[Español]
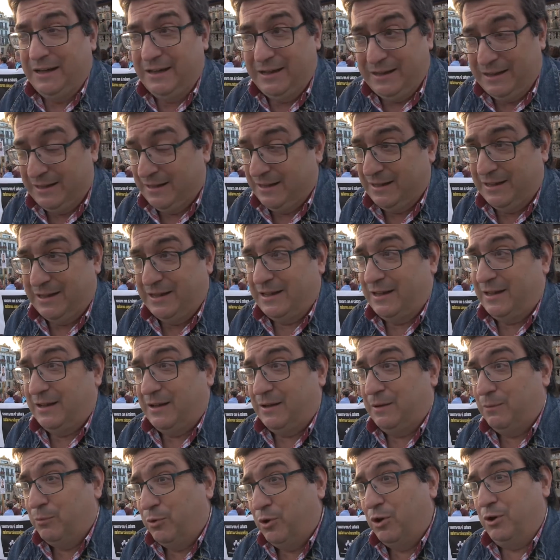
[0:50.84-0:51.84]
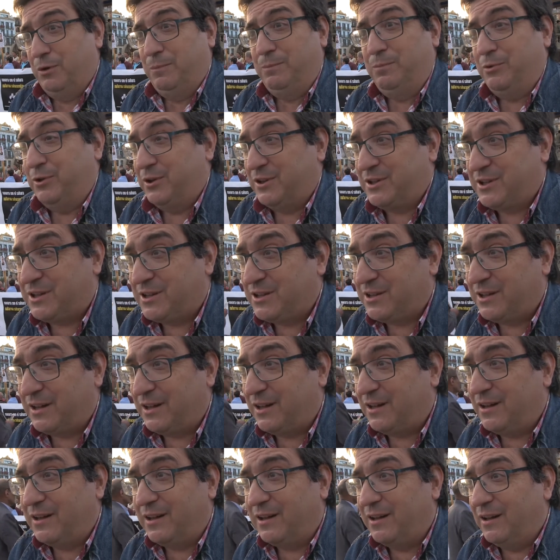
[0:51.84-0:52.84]
y bueno, pues
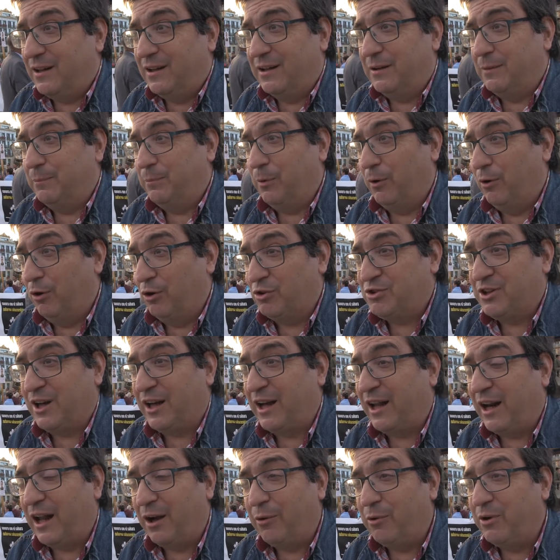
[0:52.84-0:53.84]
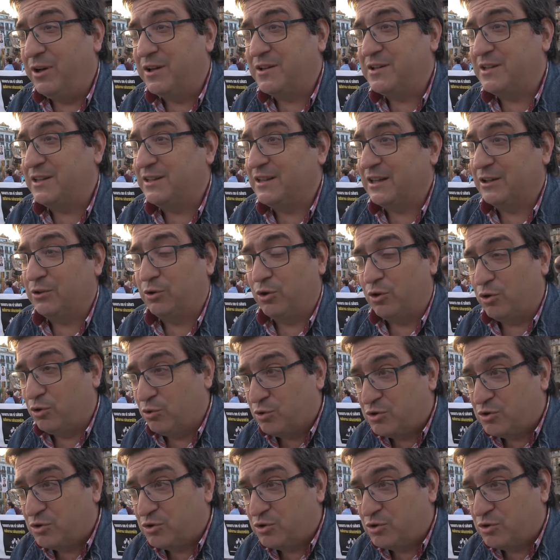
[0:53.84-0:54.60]
eh, el pueblo saharaui necesita todo